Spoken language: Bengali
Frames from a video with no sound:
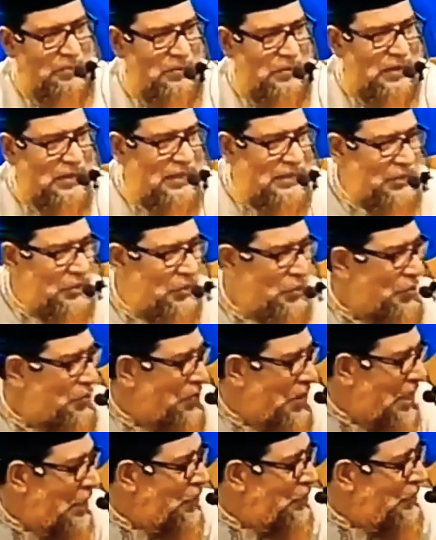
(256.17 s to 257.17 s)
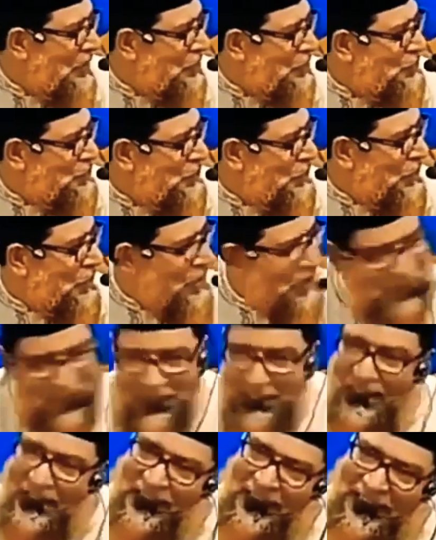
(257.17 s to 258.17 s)
আপনাকে তো খুব ভালো মানুষ মনে হয়
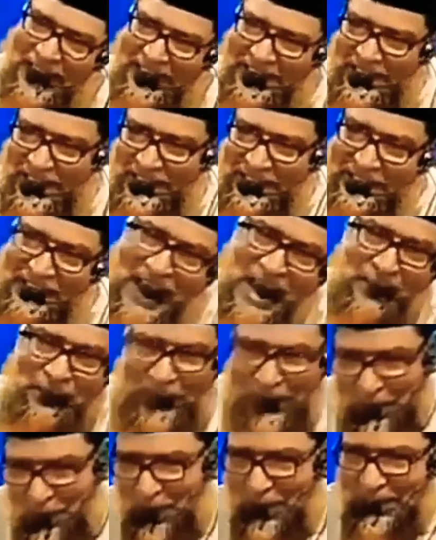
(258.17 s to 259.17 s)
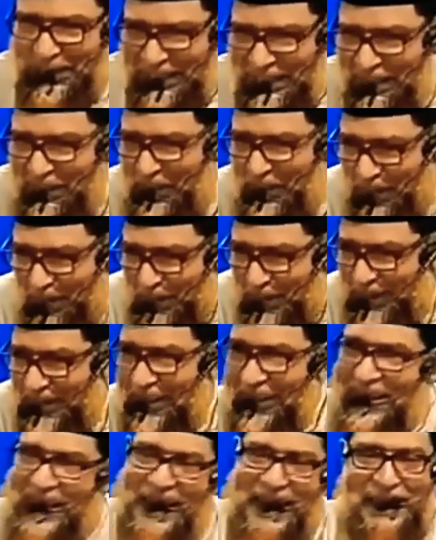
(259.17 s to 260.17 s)
এর একটা তাবিল করে দিতে পারবেন
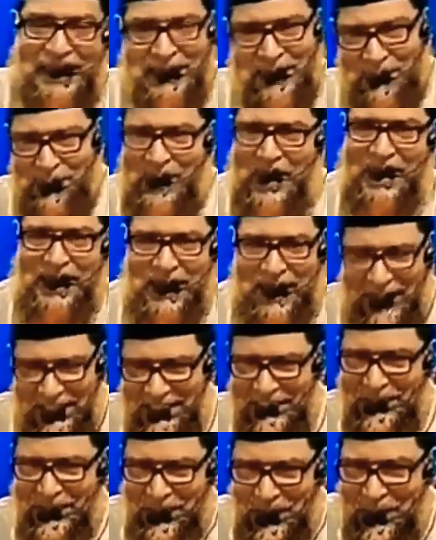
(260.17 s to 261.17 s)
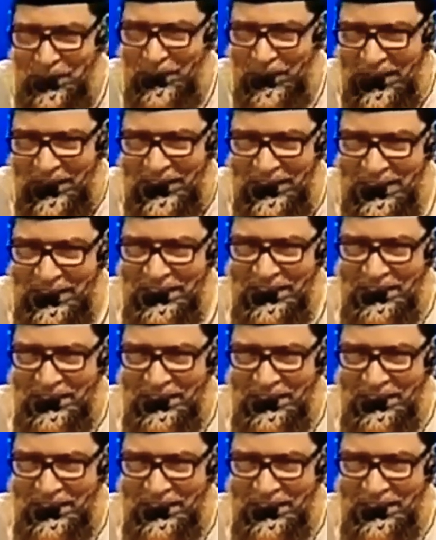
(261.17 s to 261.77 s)
এর একটা ব্যাখ্যা দিতে পারবেন